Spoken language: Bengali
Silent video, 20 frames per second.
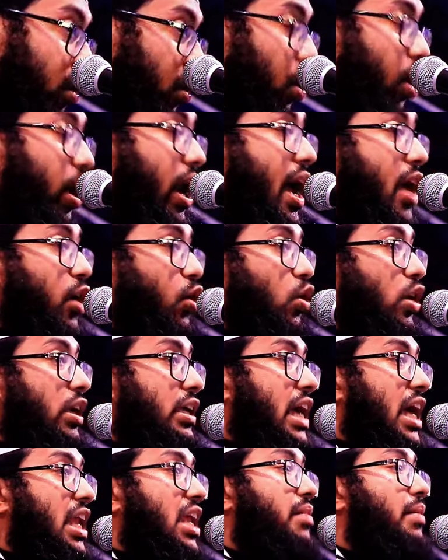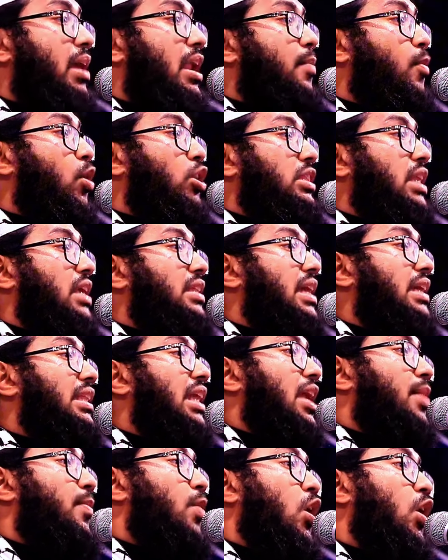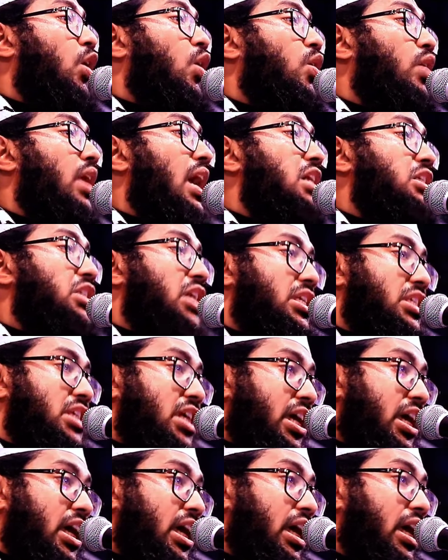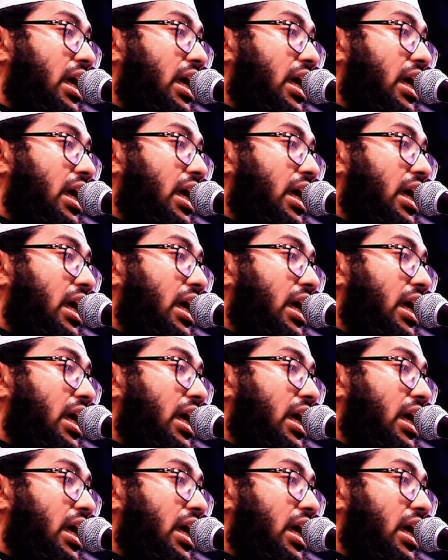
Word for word: কোরআনুল কারিমের মধ্যে তাদের বর্ণনা এসেছে